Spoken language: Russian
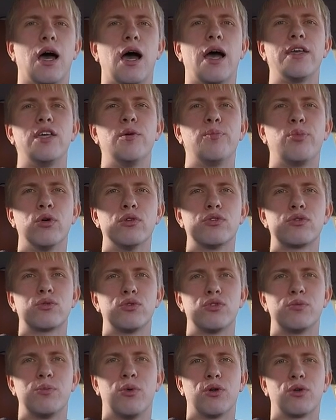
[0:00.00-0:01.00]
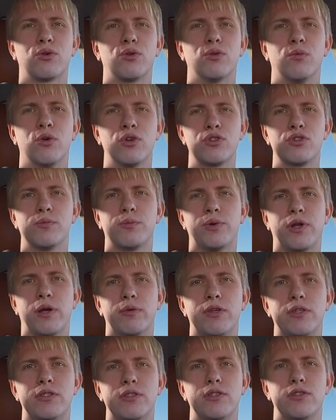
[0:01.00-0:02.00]
А японскую сборку можно
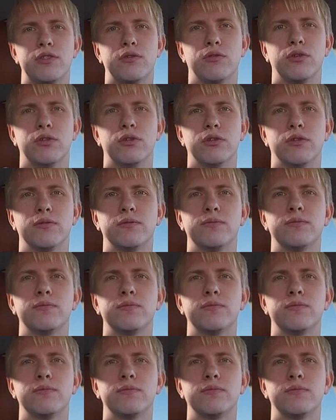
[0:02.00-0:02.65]
приобрести сегодня?